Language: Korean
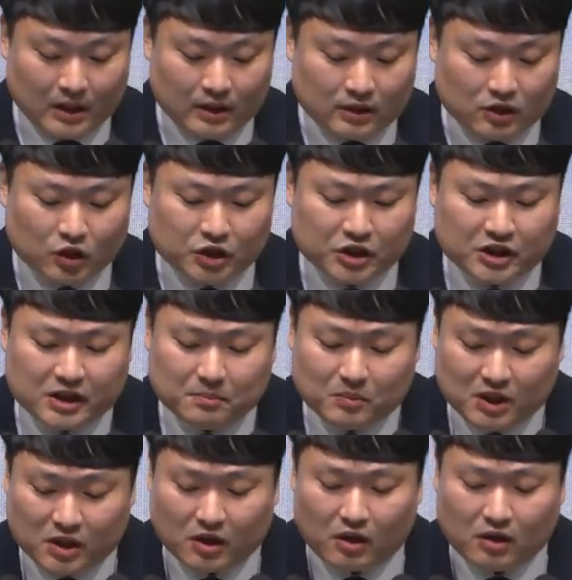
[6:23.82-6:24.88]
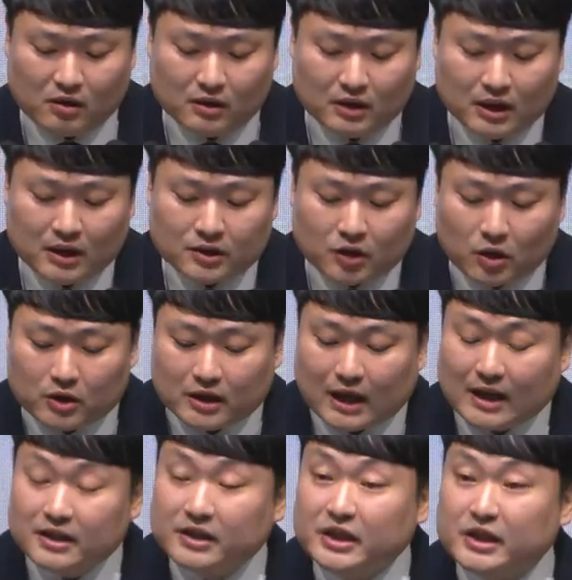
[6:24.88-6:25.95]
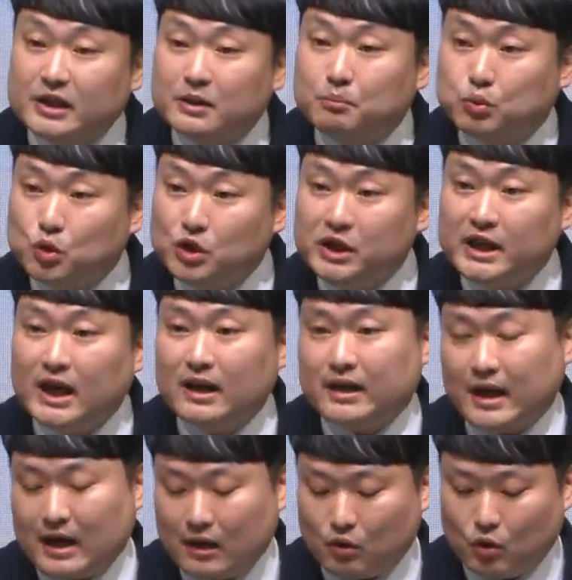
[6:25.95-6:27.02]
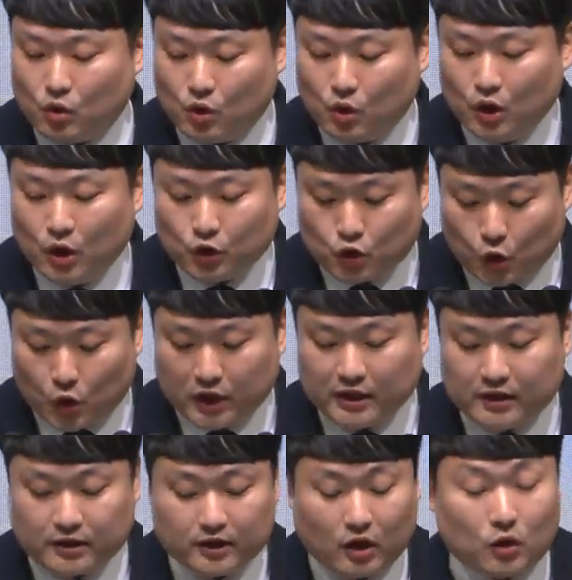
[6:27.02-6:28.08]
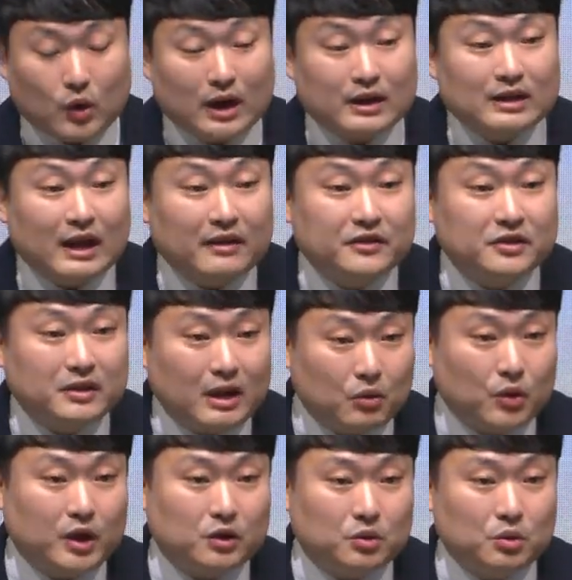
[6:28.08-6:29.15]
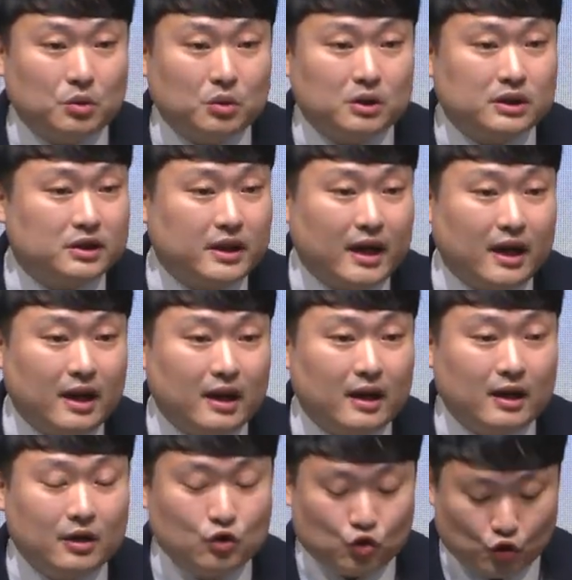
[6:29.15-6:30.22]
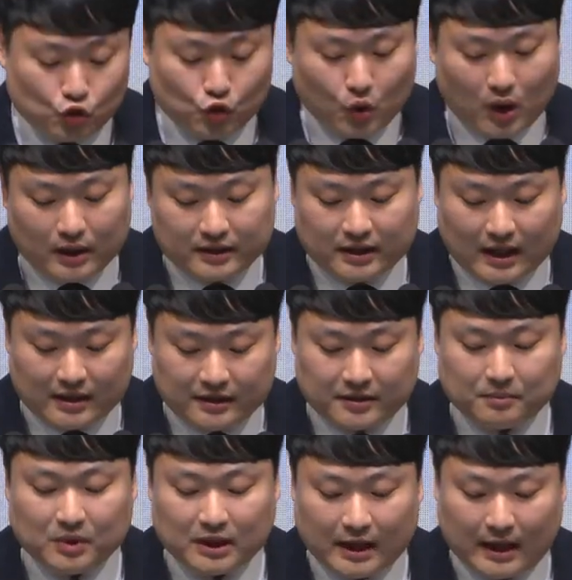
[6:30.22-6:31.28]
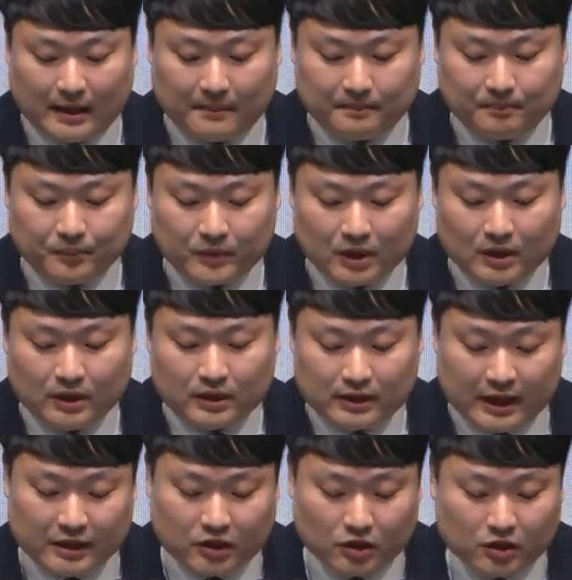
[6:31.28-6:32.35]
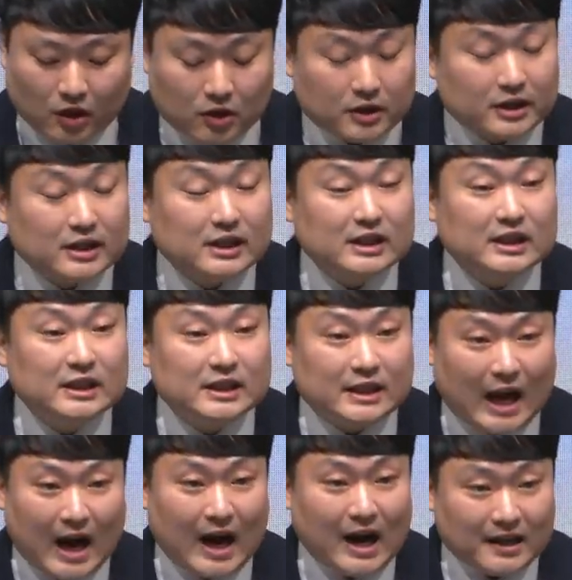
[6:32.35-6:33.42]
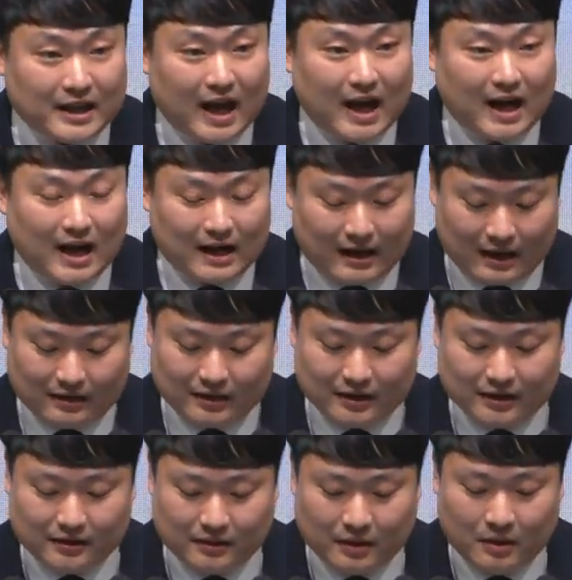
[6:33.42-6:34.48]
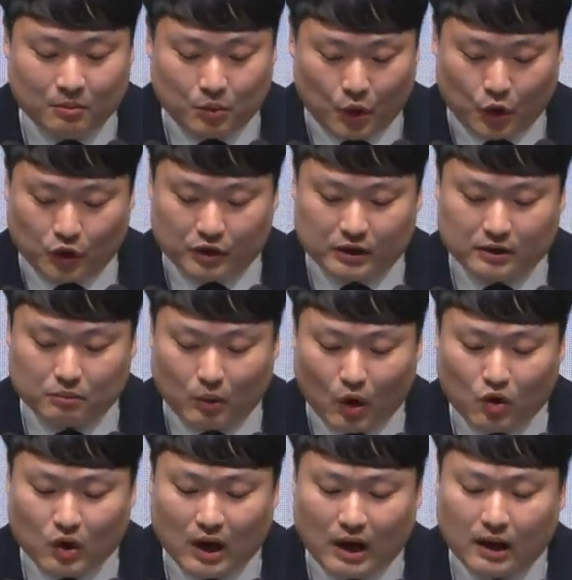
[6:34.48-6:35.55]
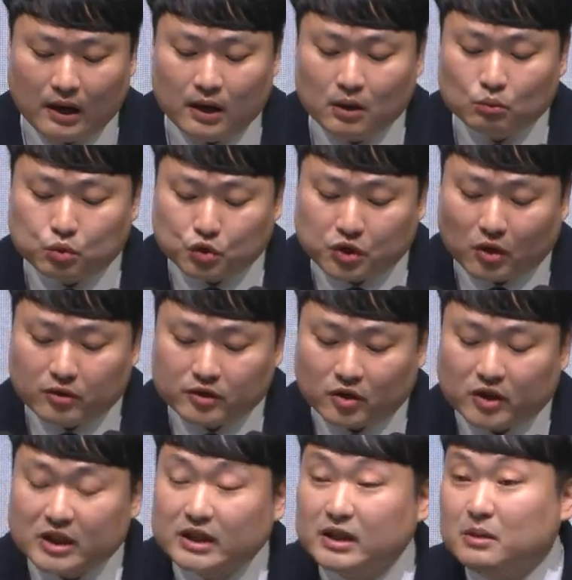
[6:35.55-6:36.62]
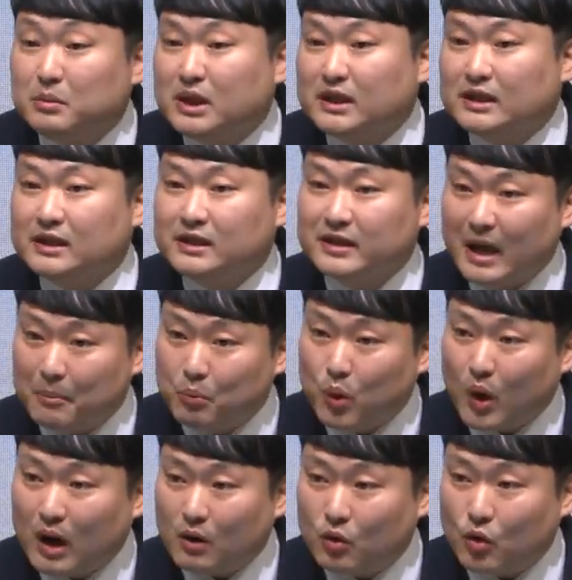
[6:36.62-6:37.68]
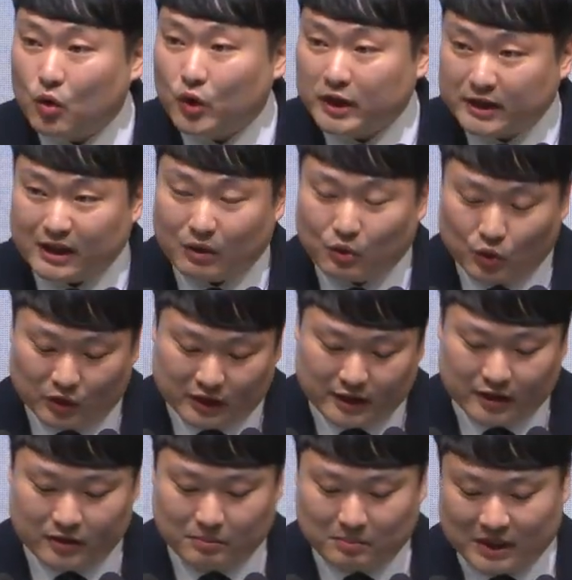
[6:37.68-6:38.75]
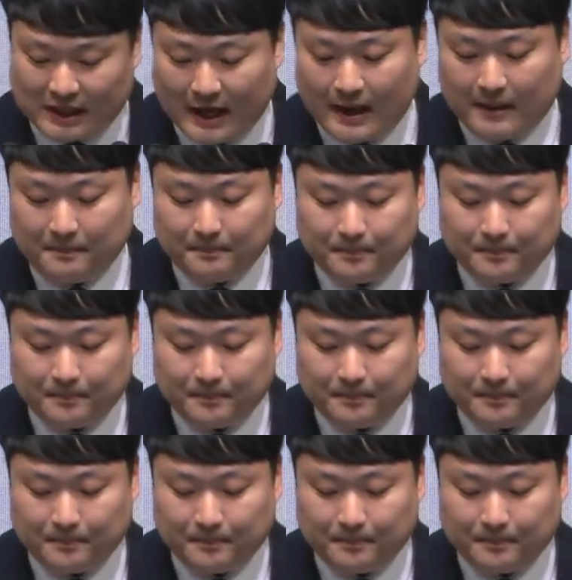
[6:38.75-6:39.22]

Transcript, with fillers: 그것은 심지어 설득하는 일을 불리하게 하고 속이는 결과를 낳는다고 해도 크게 중요하지 않습니다. 그래서 설득을 당하다라는 표현은 뭔가 부정적인 의미를 내포하고 있다고 느껴집니다.